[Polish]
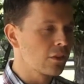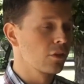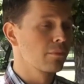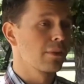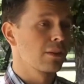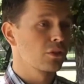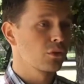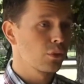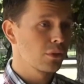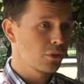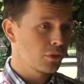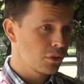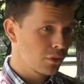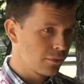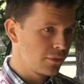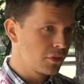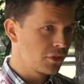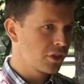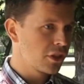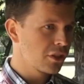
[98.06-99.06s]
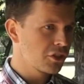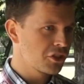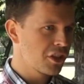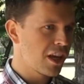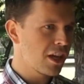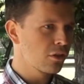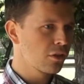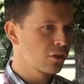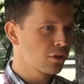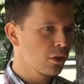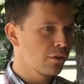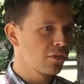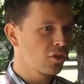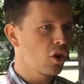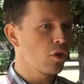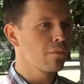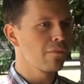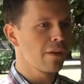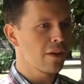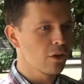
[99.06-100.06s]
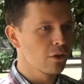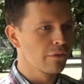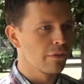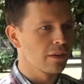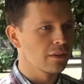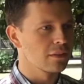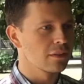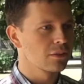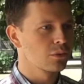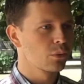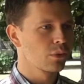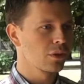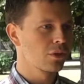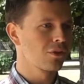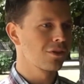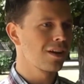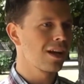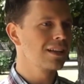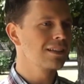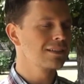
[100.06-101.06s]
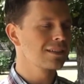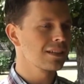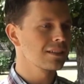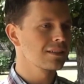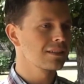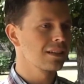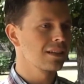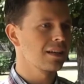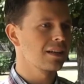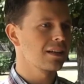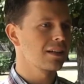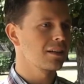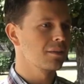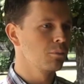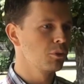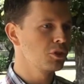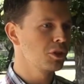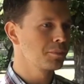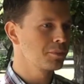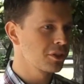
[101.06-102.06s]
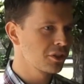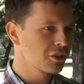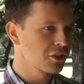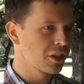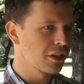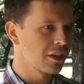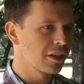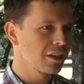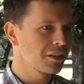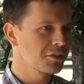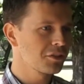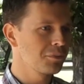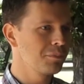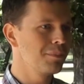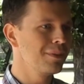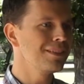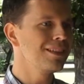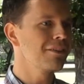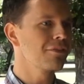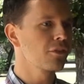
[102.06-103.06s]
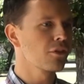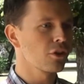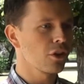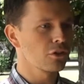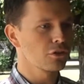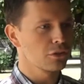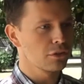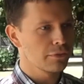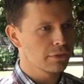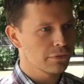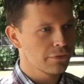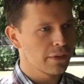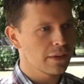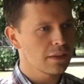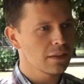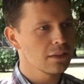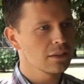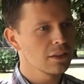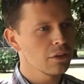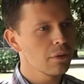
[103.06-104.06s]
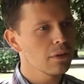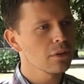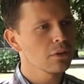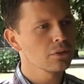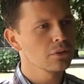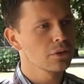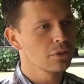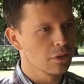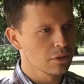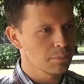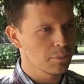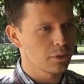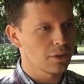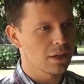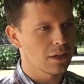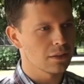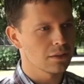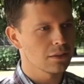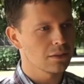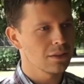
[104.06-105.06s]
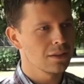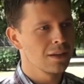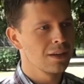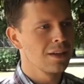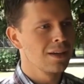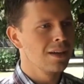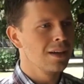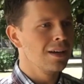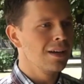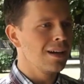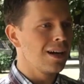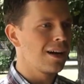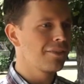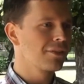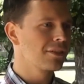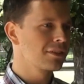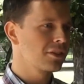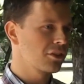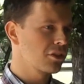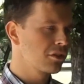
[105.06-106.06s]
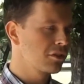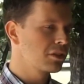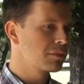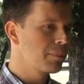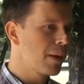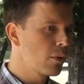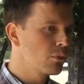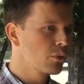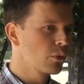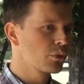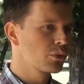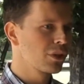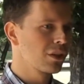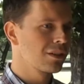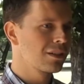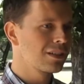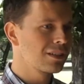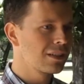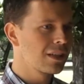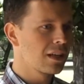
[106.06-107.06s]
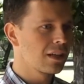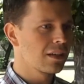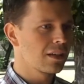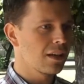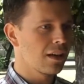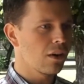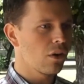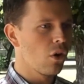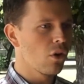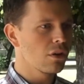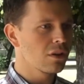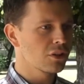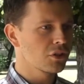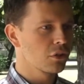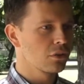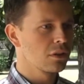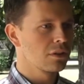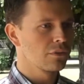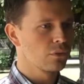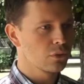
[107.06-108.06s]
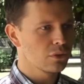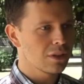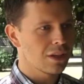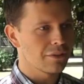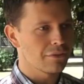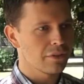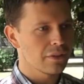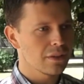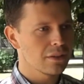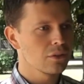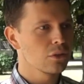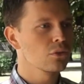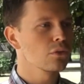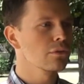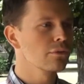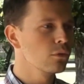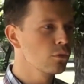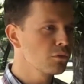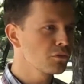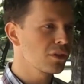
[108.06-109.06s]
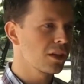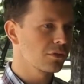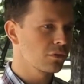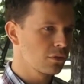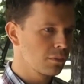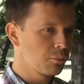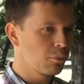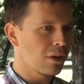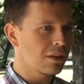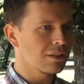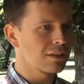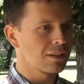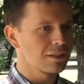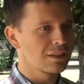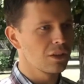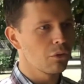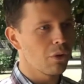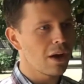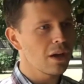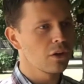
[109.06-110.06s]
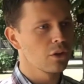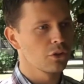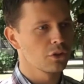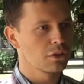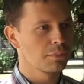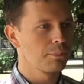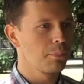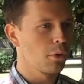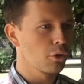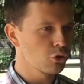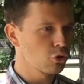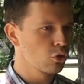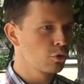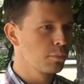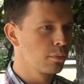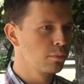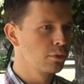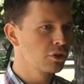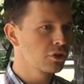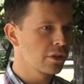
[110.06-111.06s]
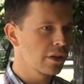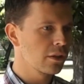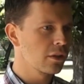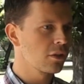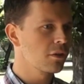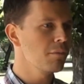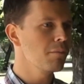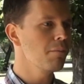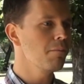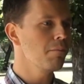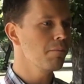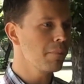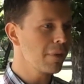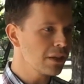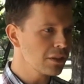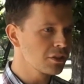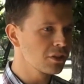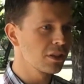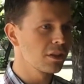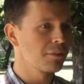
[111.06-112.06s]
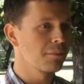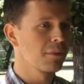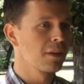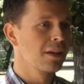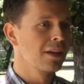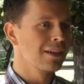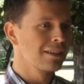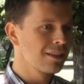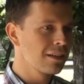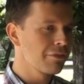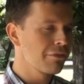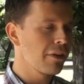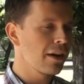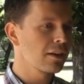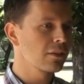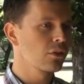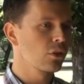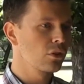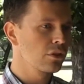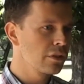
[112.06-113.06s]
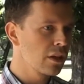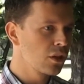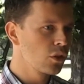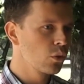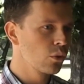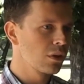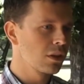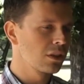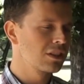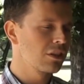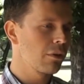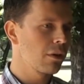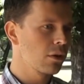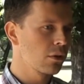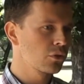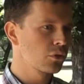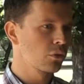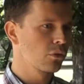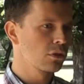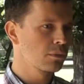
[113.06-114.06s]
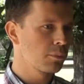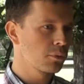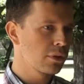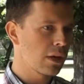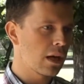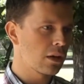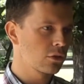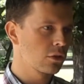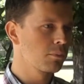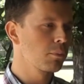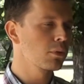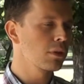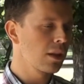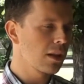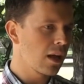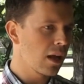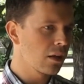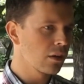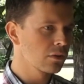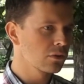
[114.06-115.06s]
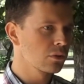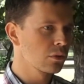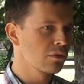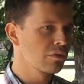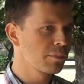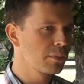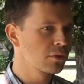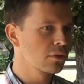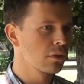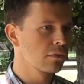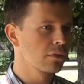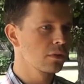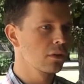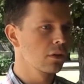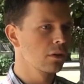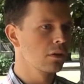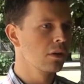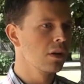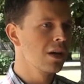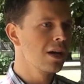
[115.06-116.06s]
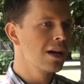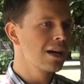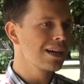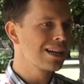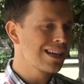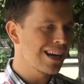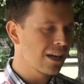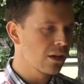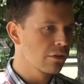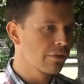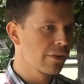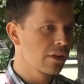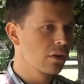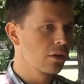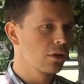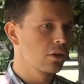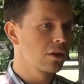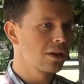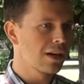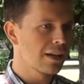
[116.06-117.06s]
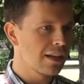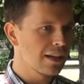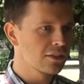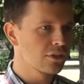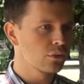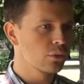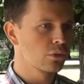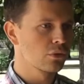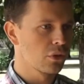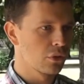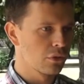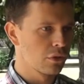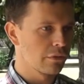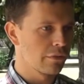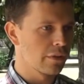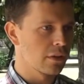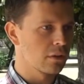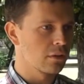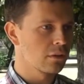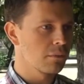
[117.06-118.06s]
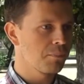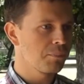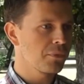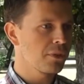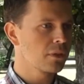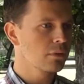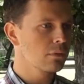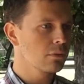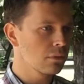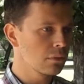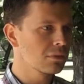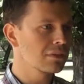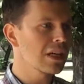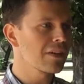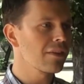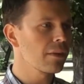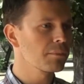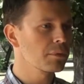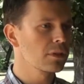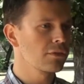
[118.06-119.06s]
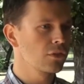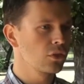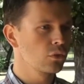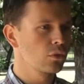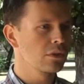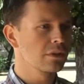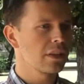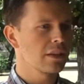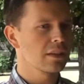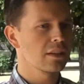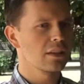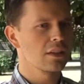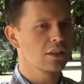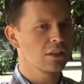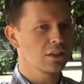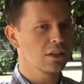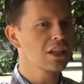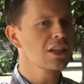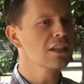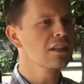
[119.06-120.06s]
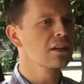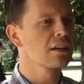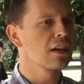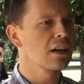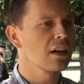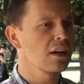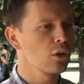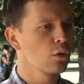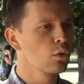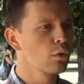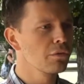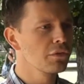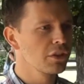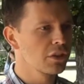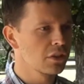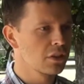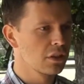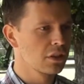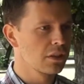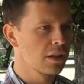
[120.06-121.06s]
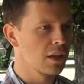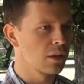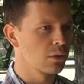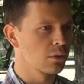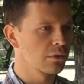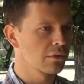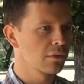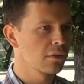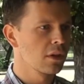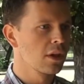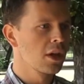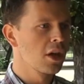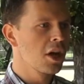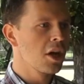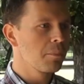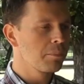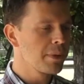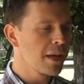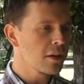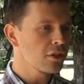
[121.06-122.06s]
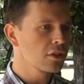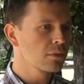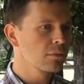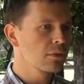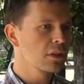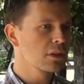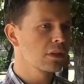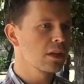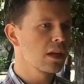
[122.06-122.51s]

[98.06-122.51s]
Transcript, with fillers: Natomiast tu jest oczywiście szereg dodatkowych obwarowań, których organizacja musi przestrzegać, by nie wkroczyć w sferę działalności gospodarczej. A więc jeżeli spełnią się kryteria określone w ustawie, no to wówczas odpłatna działalność pożytku publicznego będzie de facto i de jure działalnością gospodarczą podlegającą wpisowi do Krajowego Rejestru Sądowego. I ustawa przewiduje takich kilka głównych kryteriów. Pierwszym